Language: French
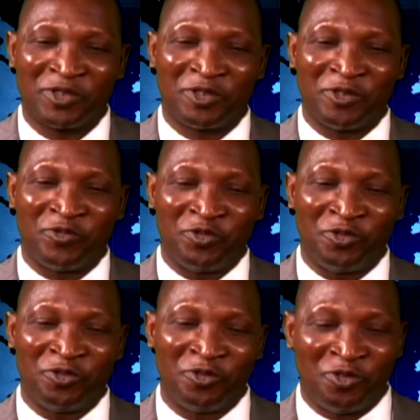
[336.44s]
que
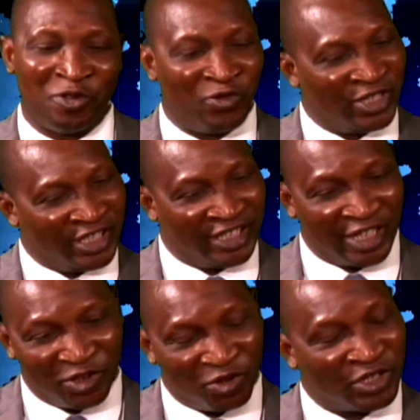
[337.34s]
vous devez dire des
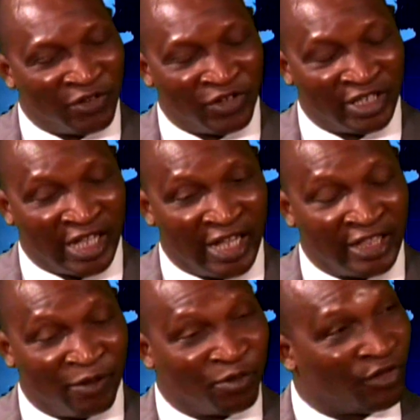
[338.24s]
choses avec des,
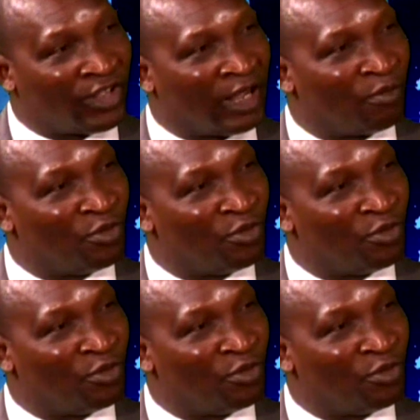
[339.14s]
preuves à la